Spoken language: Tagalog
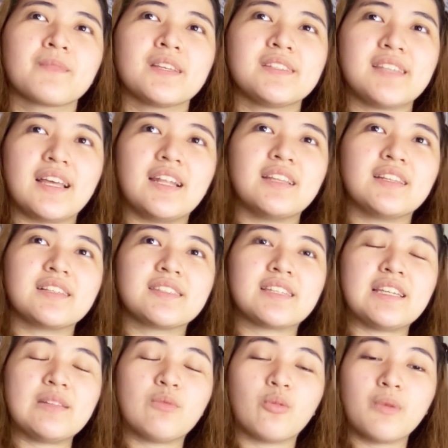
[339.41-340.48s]
sela ng
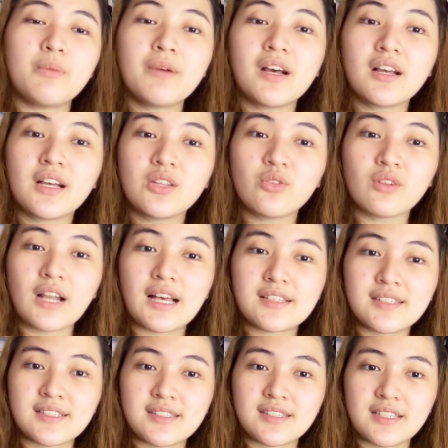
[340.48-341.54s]
skin mo. May mga ganong
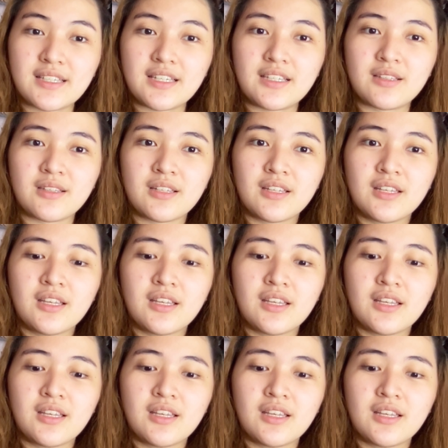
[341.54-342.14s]
klaseng skin.